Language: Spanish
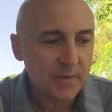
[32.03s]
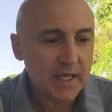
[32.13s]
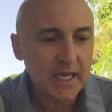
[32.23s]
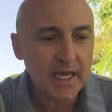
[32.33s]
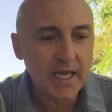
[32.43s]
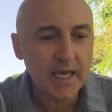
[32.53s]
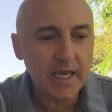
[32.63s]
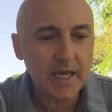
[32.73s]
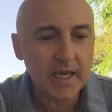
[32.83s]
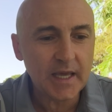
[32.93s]

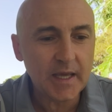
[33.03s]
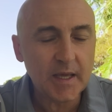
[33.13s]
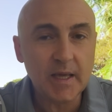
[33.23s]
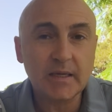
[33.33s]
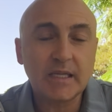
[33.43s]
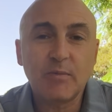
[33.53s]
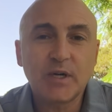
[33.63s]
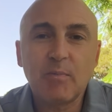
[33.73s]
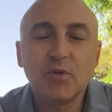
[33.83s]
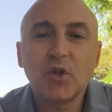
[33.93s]
Y, estamos
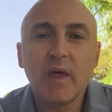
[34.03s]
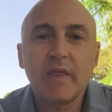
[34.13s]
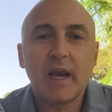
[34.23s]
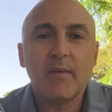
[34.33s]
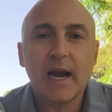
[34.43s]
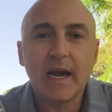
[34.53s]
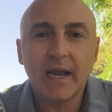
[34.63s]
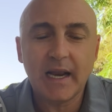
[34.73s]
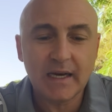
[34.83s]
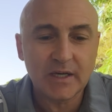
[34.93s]
a punto de celebrar
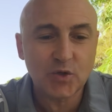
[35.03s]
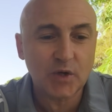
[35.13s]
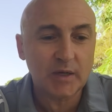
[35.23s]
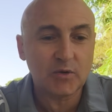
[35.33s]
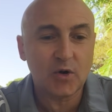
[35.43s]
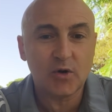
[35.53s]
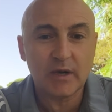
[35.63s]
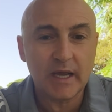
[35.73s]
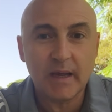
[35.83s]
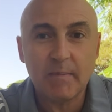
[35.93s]
el suscriptor
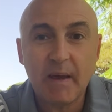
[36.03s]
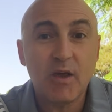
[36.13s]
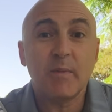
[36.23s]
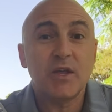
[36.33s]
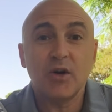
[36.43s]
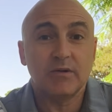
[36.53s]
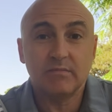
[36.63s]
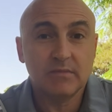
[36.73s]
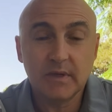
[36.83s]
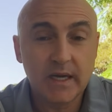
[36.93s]
eh, medio millón.
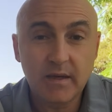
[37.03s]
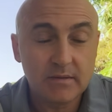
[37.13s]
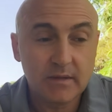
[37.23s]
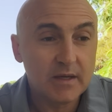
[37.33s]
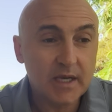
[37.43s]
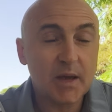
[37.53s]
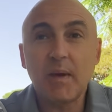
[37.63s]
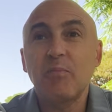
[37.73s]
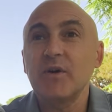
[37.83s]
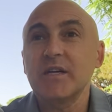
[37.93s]
¿eh? Que
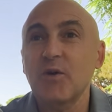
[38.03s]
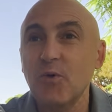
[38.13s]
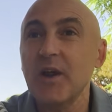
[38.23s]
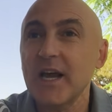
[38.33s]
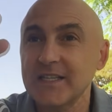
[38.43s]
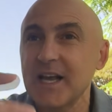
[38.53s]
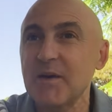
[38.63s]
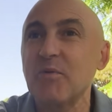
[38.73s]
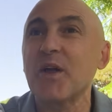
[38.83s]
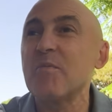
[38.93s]
bien puede ser Julia, que está aquí,
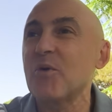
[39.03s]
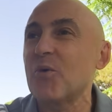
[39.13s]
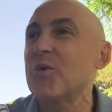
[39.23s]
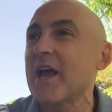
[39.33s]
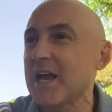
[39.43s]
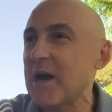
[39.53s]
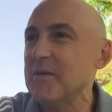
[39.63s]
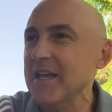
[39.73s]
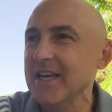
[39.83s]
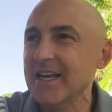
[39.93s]
por ejemplo, Julia y
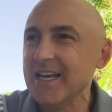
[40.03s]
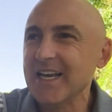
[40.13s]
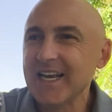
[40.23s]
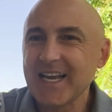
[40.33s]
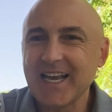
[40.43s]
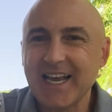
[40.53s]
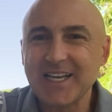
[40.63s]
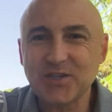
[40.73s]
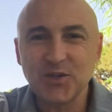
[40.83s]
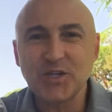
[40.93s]
Javi. Aquí
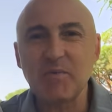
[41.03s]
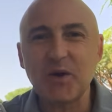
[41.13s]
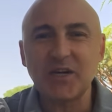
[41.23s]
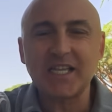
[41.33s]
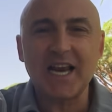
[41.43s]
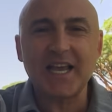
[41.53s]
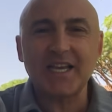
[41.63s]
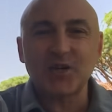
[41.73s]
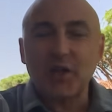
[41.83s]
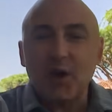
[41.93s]
estamos. son dos amigos que están aquí,
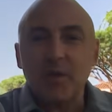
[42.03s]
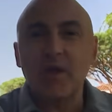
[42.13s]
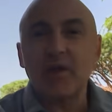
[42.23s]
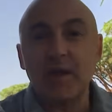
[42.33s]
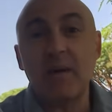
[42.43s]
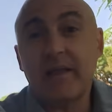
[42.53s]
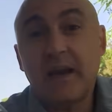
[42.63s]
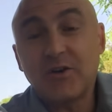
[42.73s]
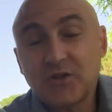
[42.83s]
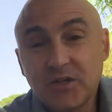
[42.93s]
son del Oviedo y del Madrid,
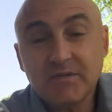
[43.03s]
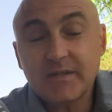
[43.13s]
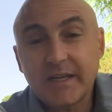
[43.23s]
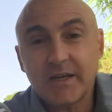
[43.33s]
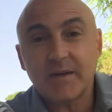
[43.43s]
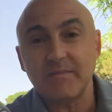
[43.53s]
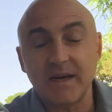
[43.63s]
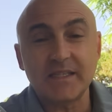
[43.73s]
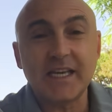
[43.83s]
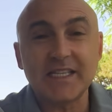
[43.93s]
los dos.
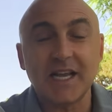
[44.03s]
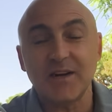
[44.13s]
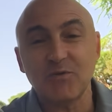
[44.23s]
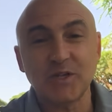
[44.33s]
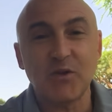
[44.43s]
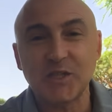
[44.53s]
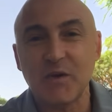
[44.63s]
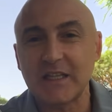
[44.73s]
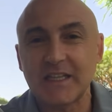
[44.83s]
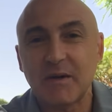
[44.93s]
así que están escuchando este
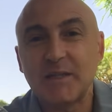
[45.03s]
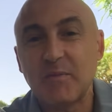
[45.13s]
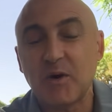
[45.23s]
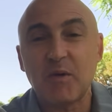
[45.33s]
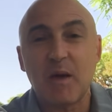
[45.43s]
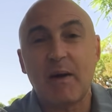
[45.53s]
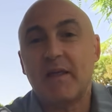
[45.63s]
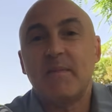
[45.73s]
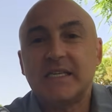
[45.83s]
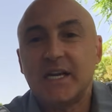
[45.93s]
vídeo atentamente porque voy a hablar
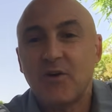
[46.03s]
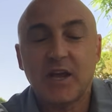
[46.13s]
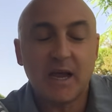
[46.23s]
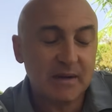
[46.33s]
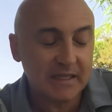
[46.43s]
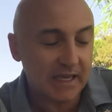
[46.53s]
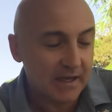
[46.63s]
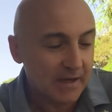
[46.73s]
de Messi, lógicamente.